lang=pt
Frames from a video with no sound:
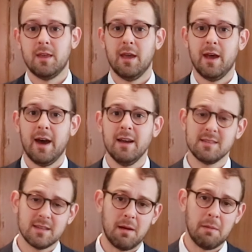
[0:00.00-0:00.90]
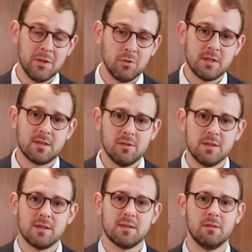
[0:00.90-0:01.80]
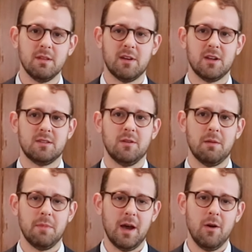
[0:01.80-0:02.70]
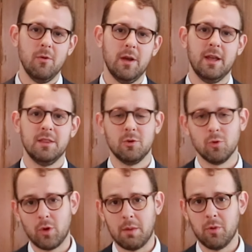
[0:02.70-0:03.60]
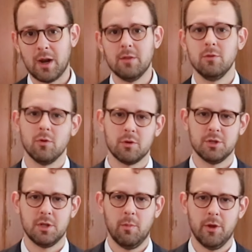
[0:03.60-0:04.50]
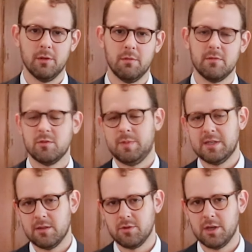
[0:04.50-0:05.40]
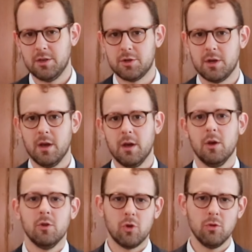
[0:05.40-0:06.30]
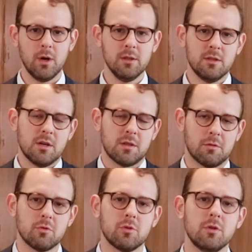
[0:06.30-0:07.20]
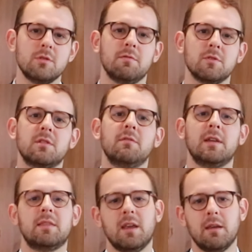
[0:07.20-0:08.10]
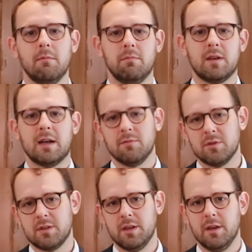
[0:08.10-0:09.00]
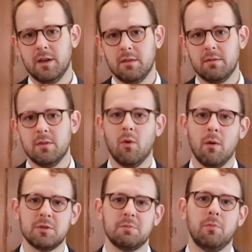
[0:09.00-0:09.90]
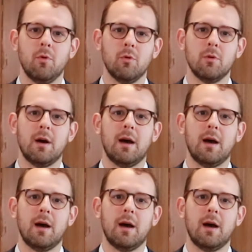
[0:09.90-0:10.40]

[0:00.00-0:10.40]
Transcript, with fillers: que é a, a manutenção da isenção da variação cambial entre o lucro apurado e o lucro distribuído. Vamos pensar no seguinte: todo ano, em 31 do 12, você vai ter que, caso você não opte por,